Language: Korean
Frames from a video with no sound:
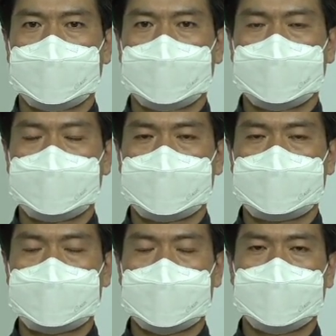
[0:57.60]
즉,
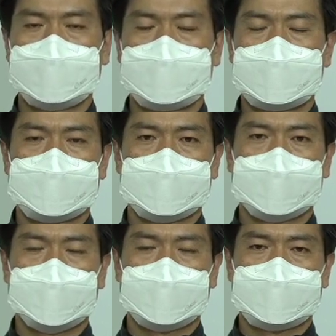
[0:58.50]
삶의 질서를
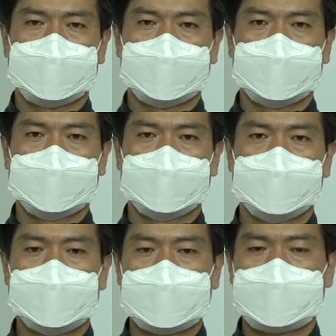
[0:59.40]
바로잡는
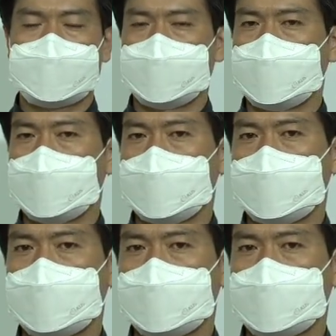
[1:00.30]
말씀입니다.